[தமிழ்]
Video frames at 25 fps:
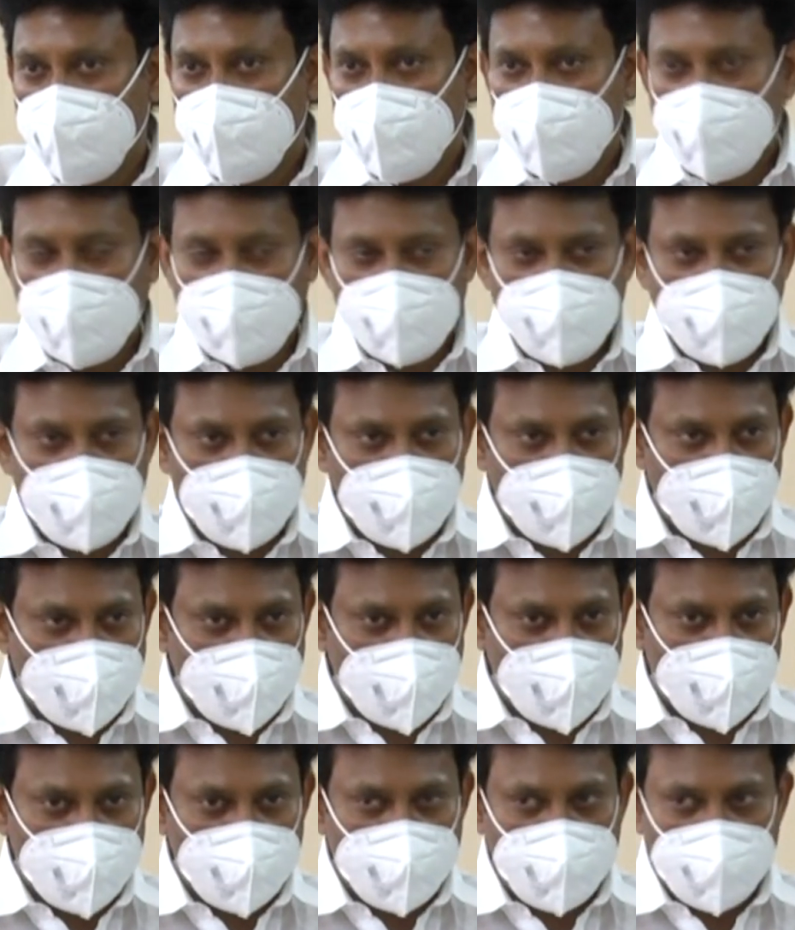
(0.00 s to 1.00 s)

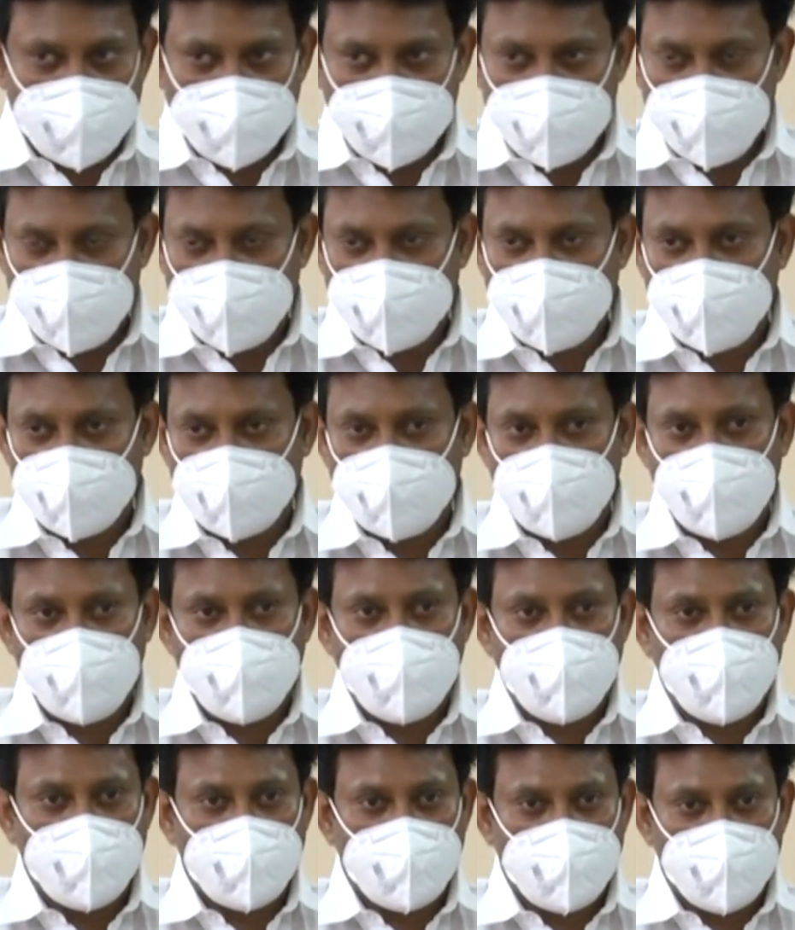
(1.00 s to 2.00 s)
டிபார்ட்மெண்ட்டுடைய பிரின்சிபல்
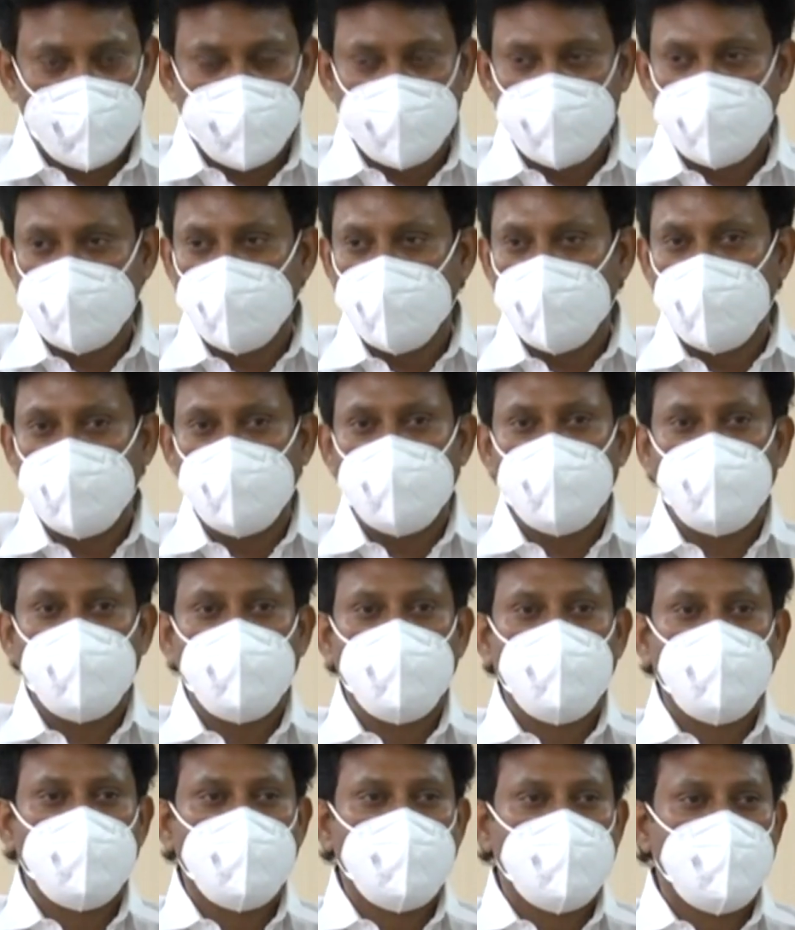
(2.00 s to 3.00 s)
செக்ரட்டரி கமிஷனர்
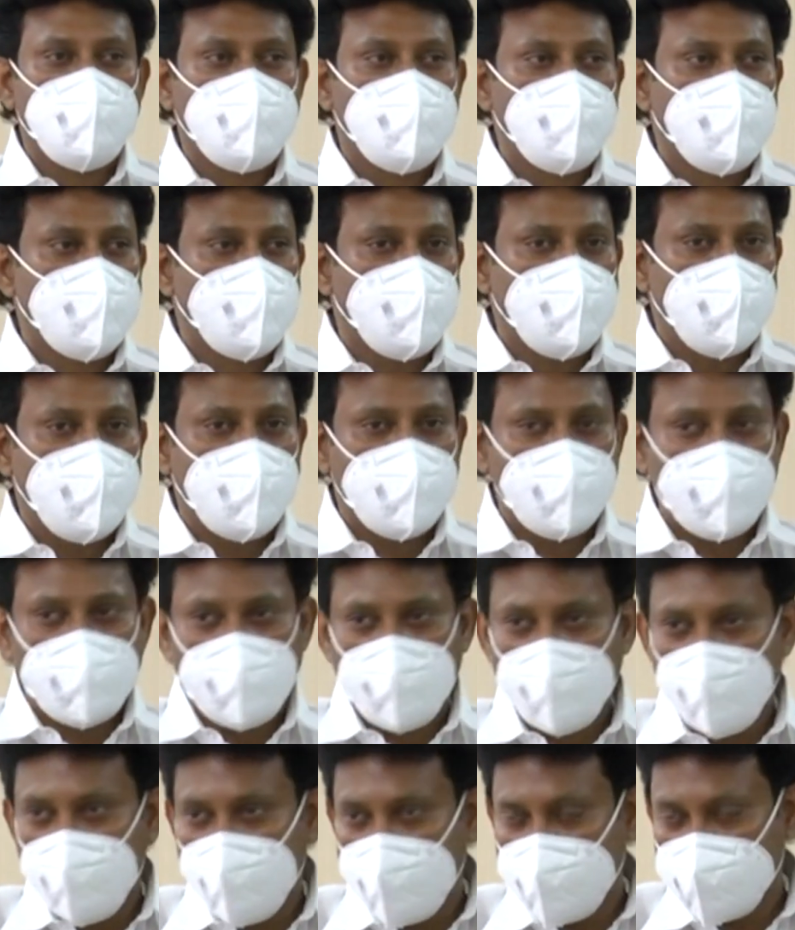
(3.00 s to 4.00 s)
அந்த
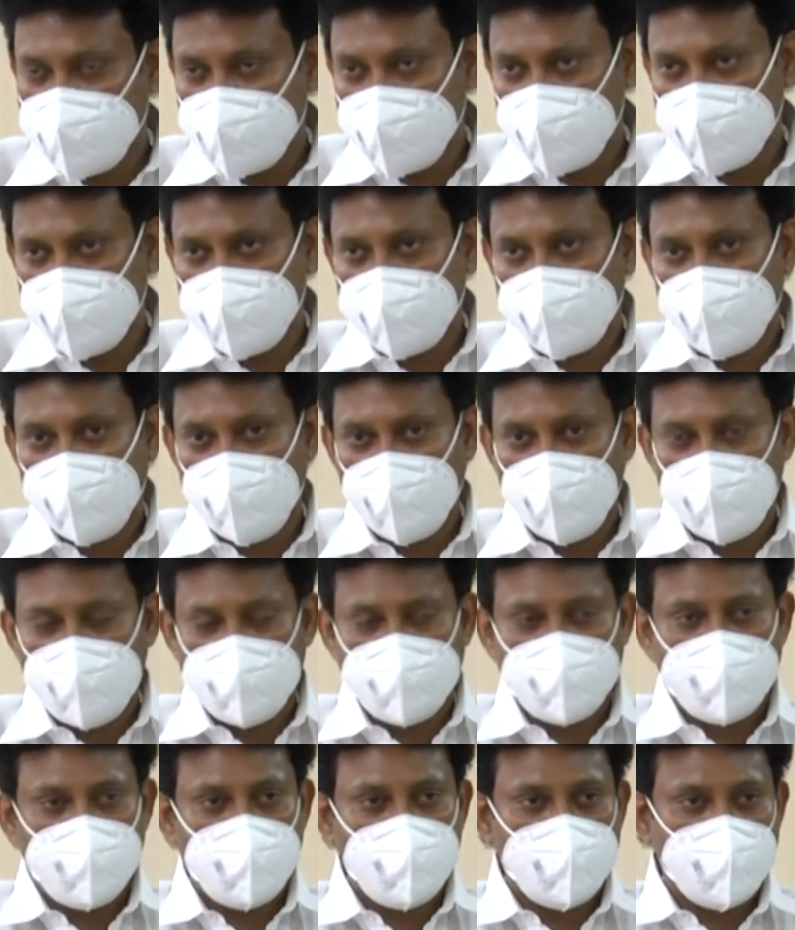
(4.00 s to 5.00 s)
குழுவை
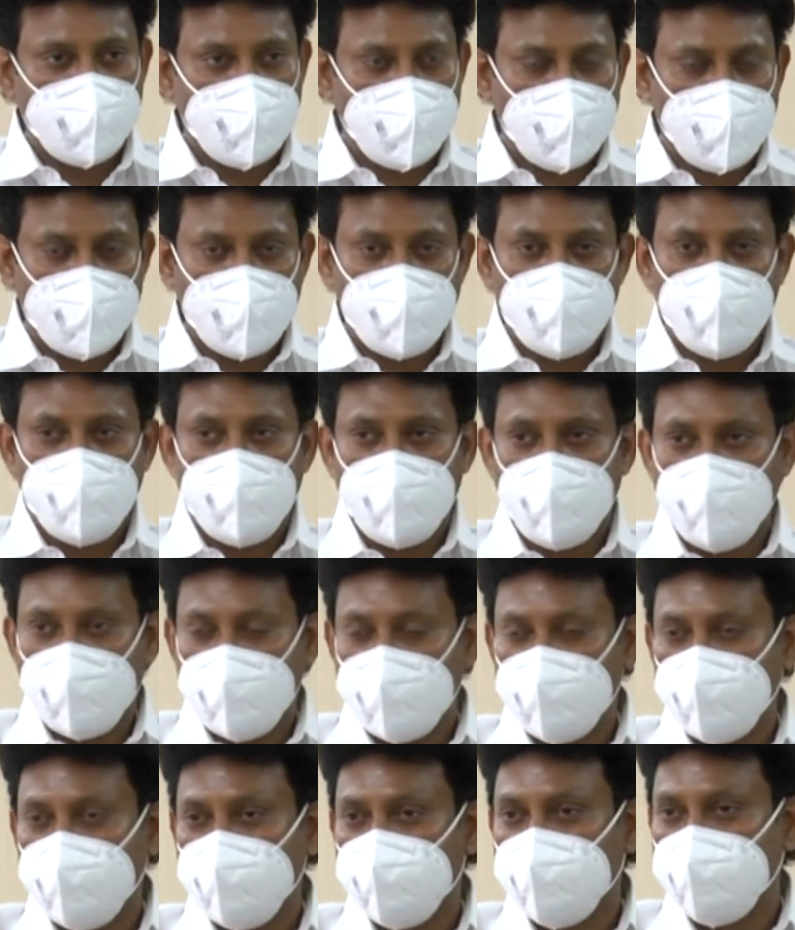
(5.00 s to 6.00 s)
சார்ந்திருக்கிறவரோடு சேர்ந்து நாங்களும்
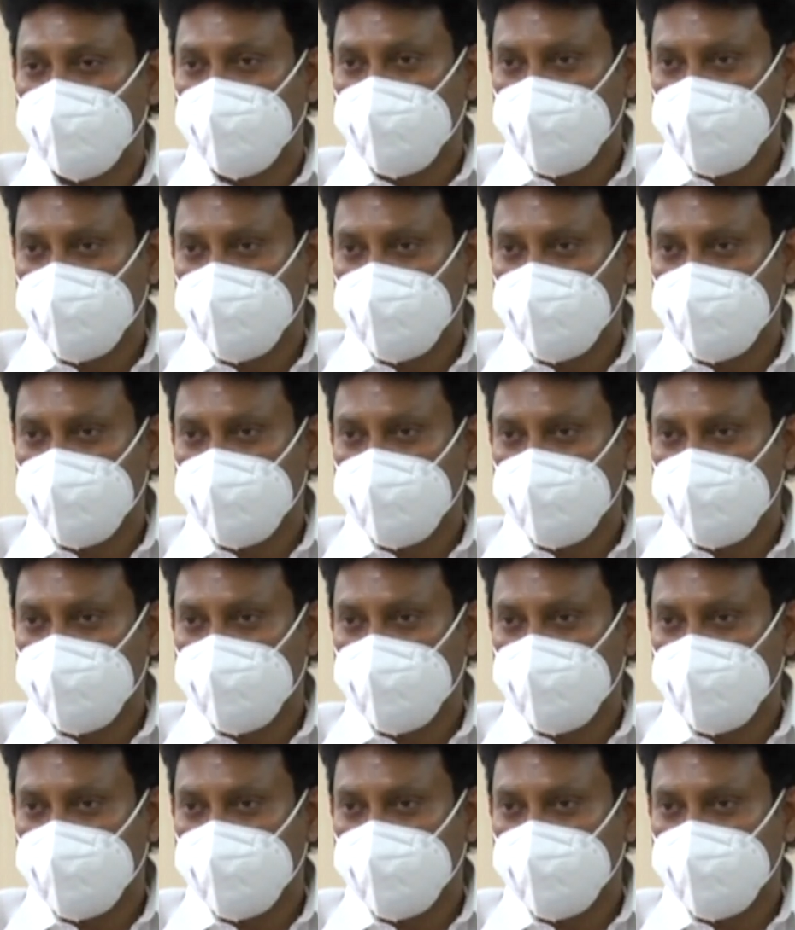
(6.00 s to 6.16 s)
அமர்ந்து